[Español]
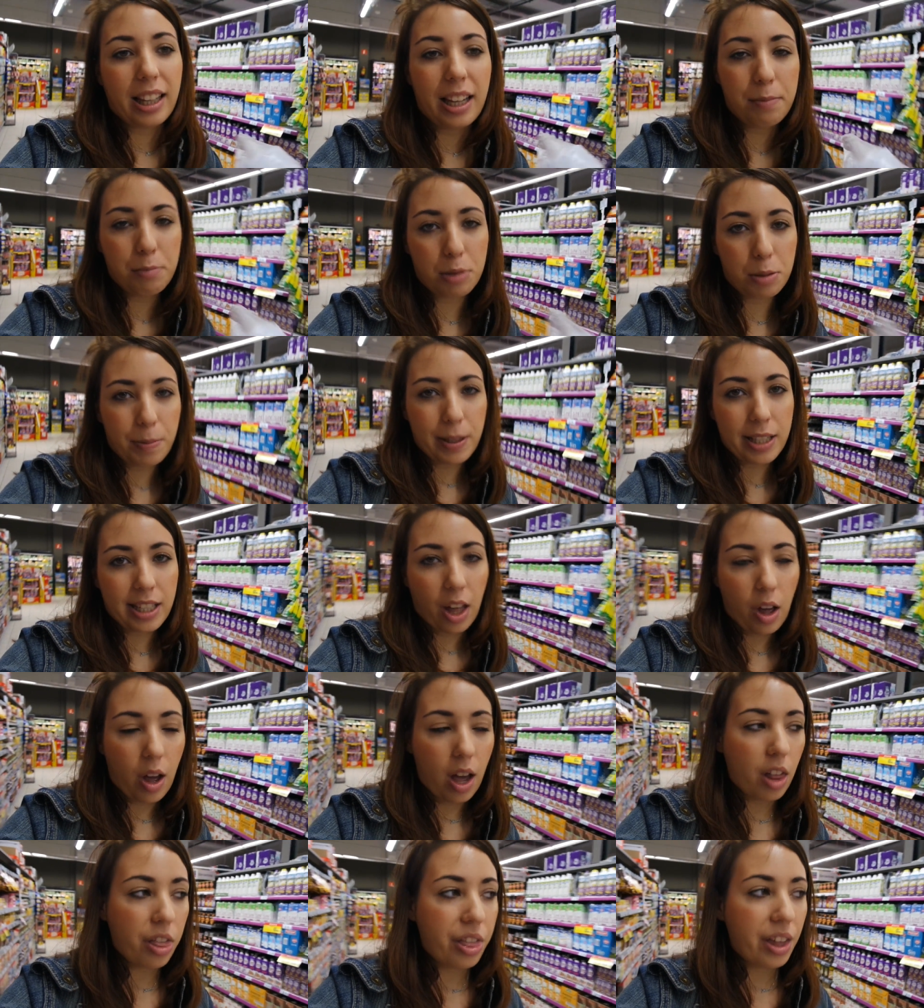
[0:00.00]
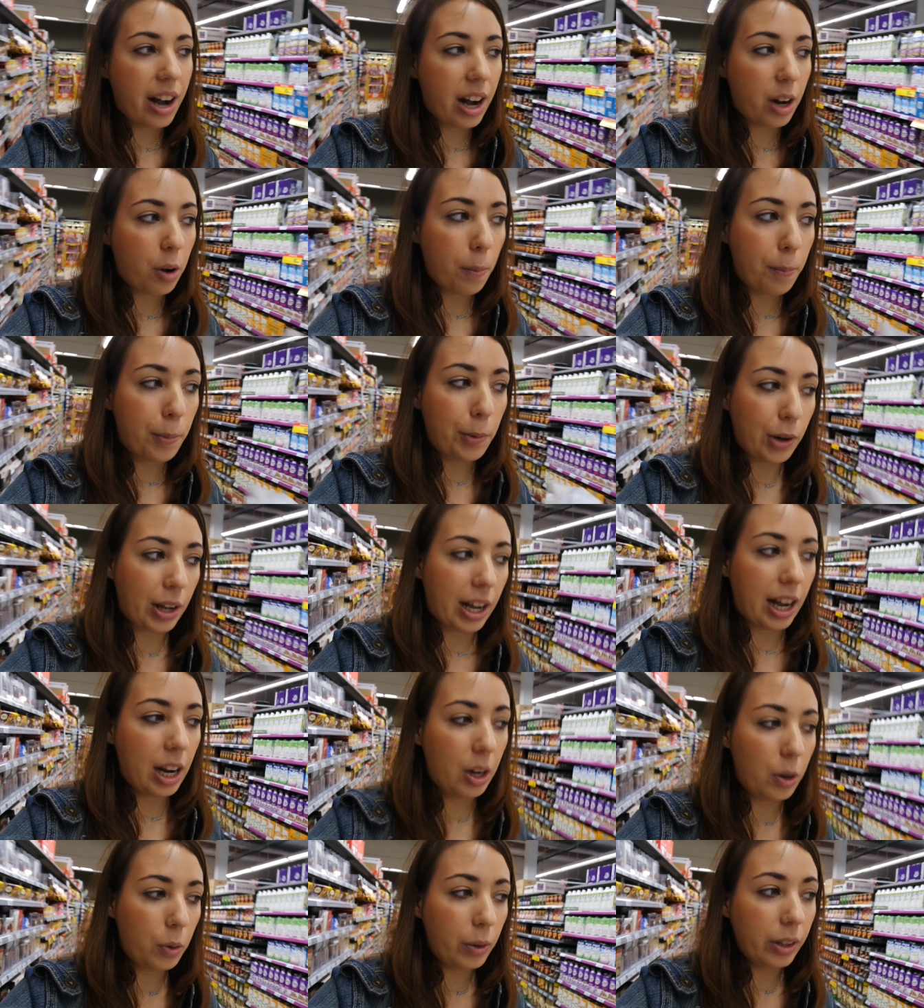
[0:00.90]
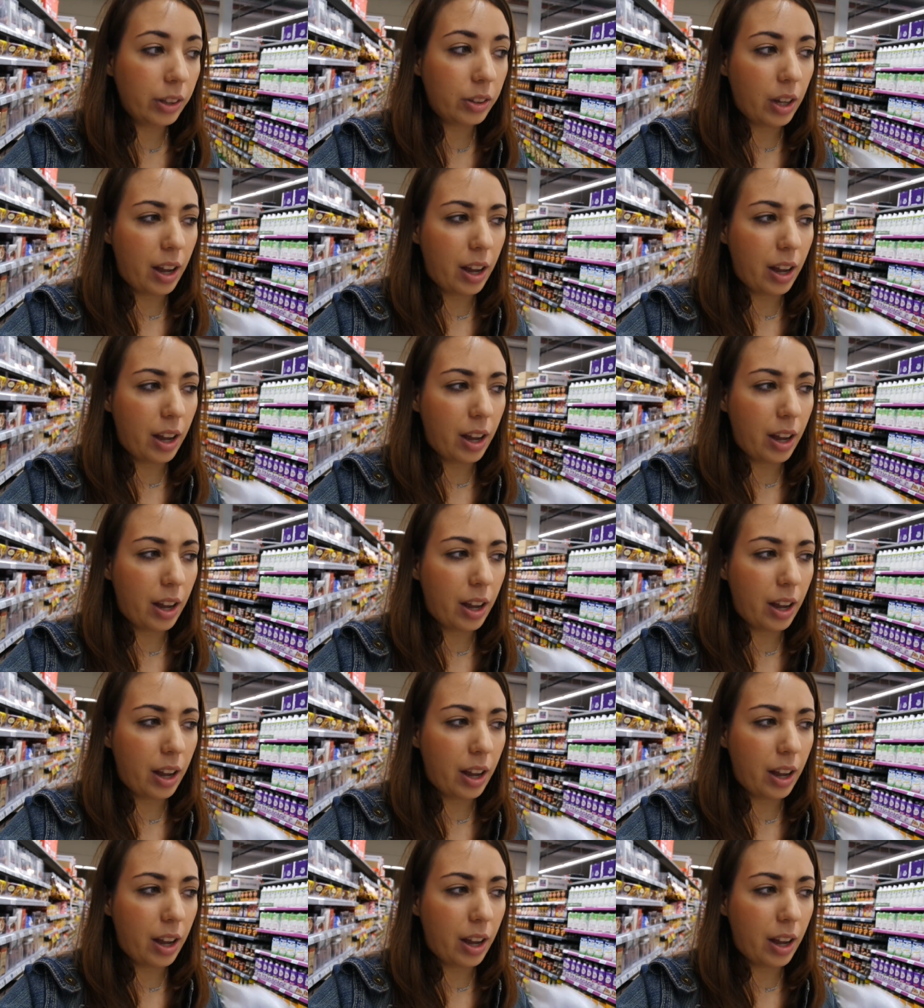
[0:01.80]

tenemos pensado hacer algo por Halloween,